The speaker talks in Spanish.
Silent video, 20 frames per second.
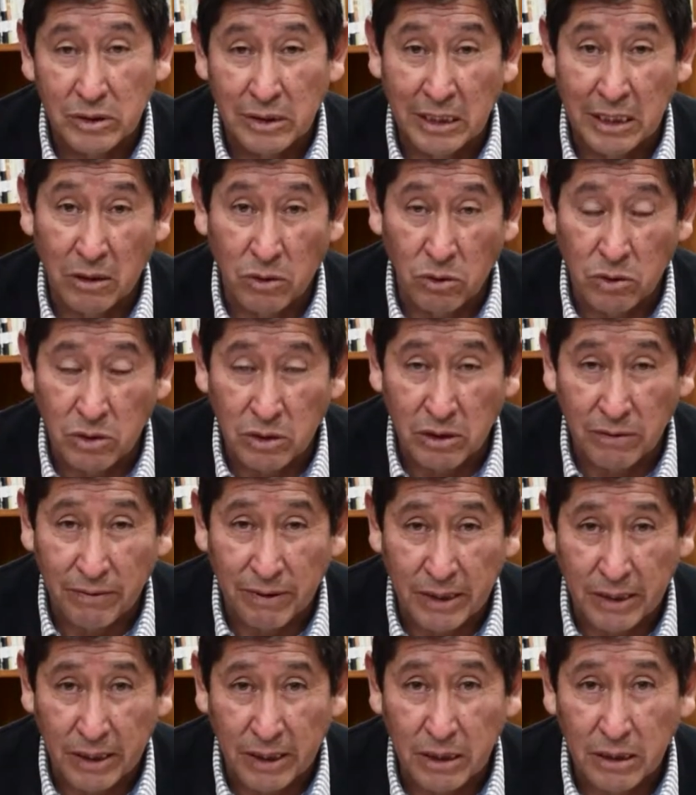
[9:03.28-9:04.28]
de los
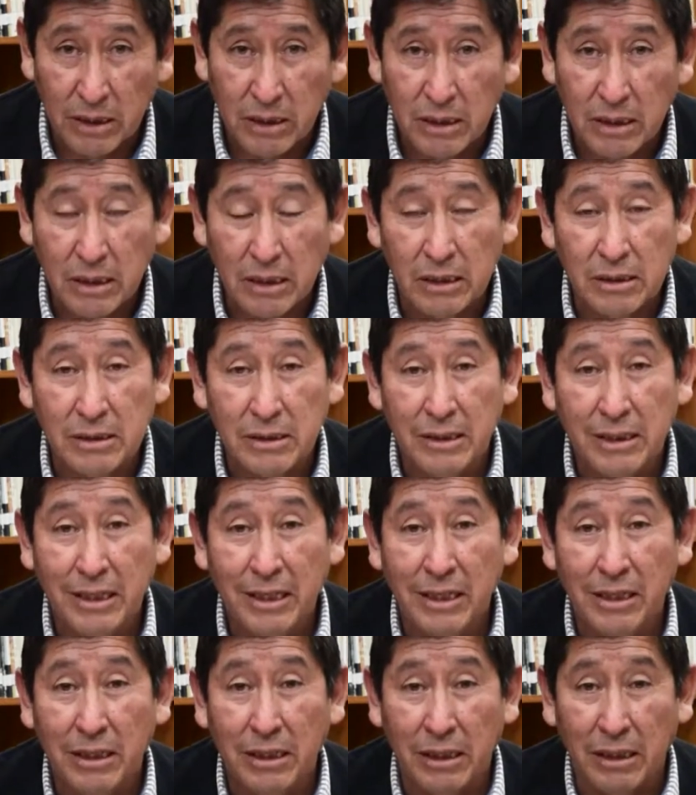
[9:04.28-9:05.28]
diferentes
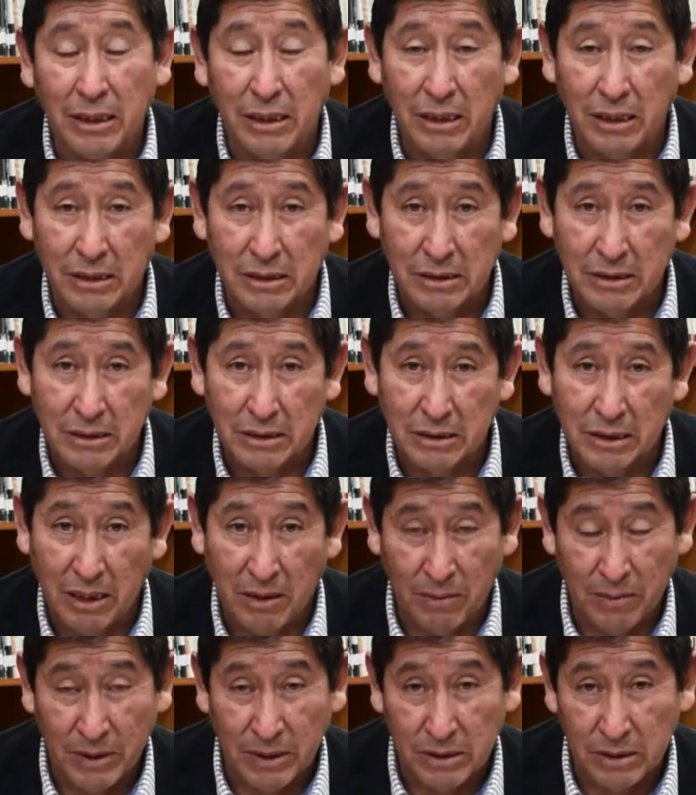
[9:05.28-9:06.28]
incas,
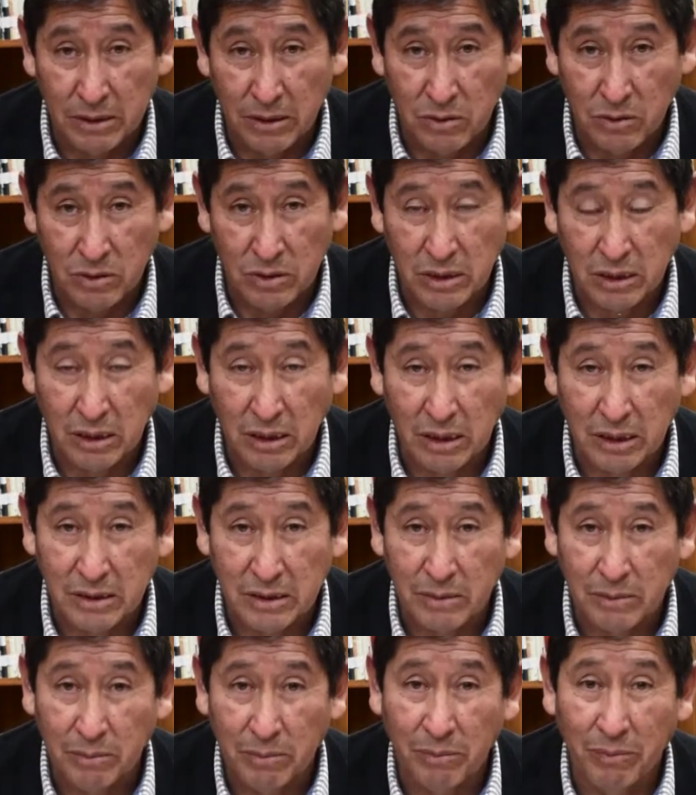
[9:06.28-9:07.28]
tal vez los
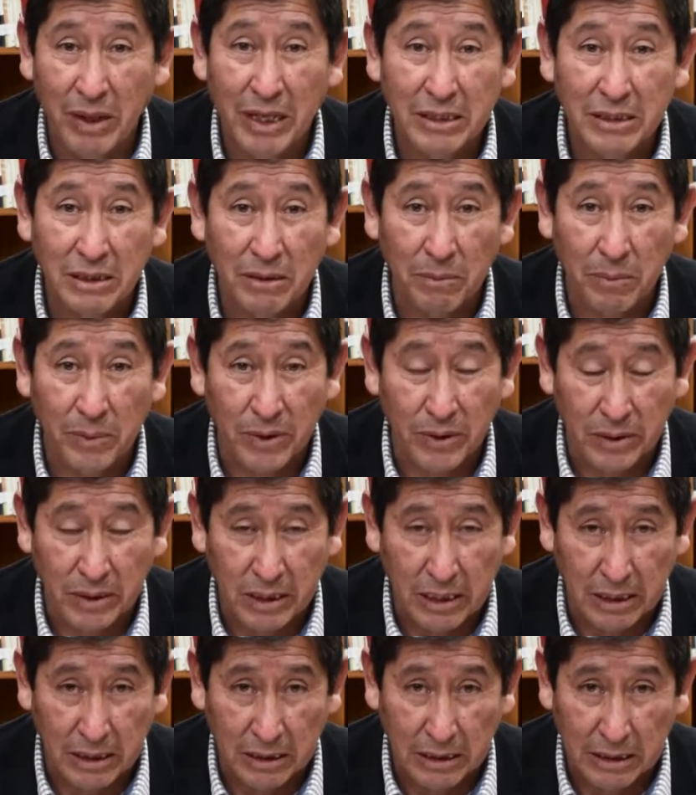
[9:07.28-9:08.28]
incas más
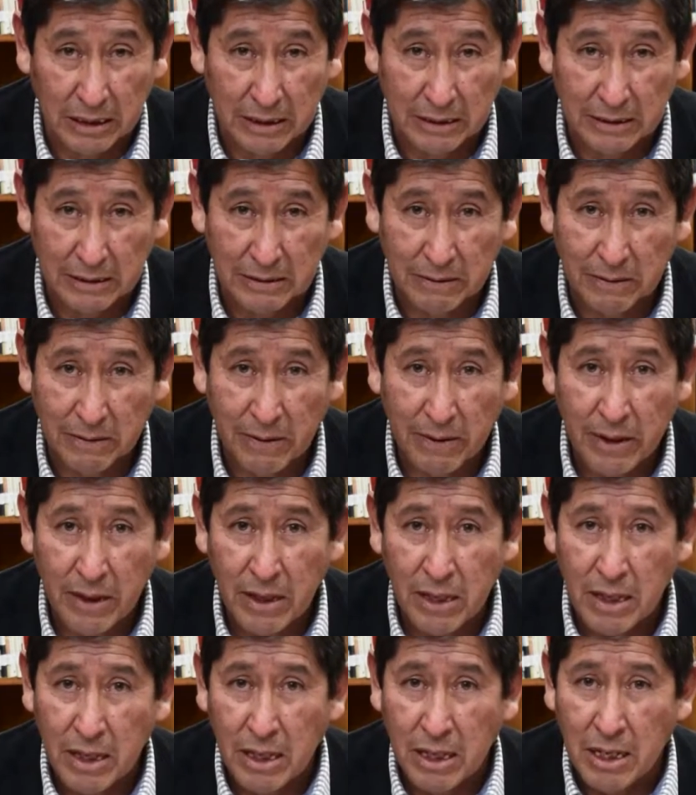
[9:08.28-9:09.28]
importantes.
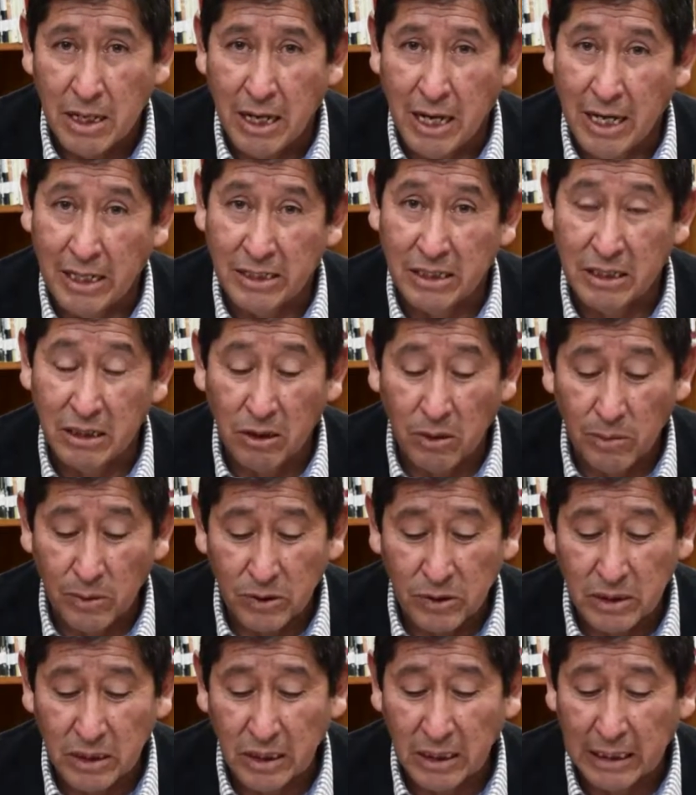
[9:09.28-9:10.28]
Así como
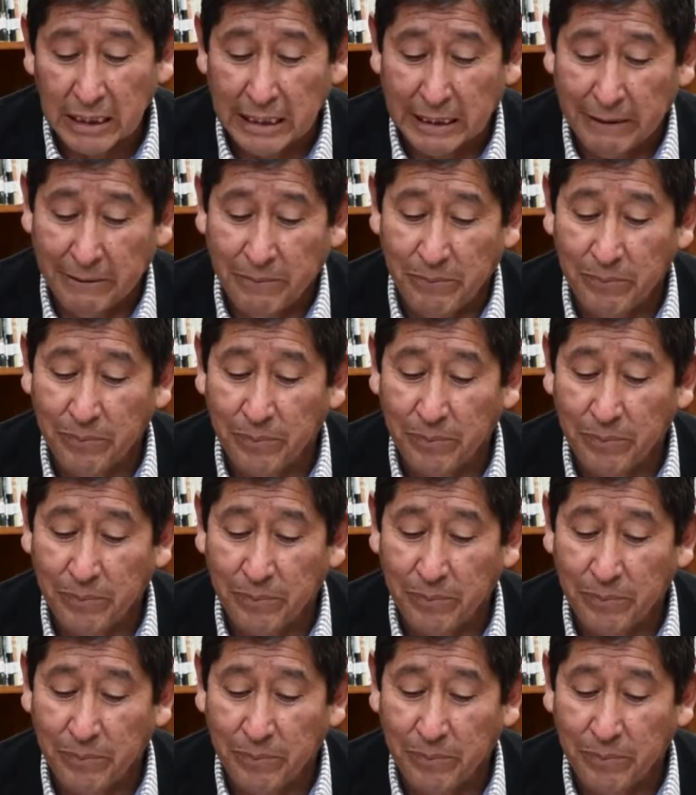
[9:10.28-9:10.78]
sigue,